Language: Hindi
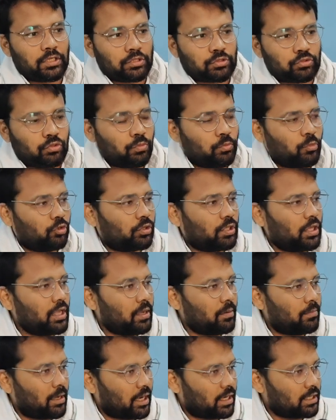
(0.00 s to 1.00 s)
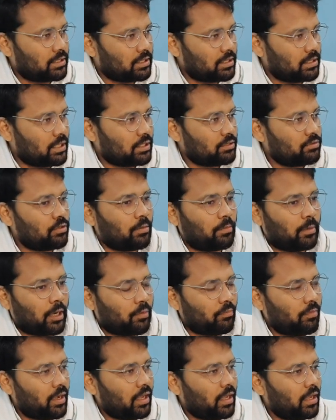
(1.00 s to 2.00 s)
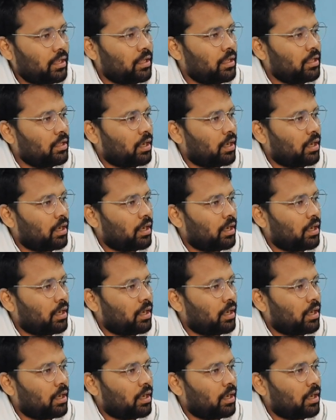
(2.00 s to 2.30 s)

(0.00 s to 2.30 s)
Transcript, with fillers: अशुभ होता है हमारा झंडा जो है भगवा है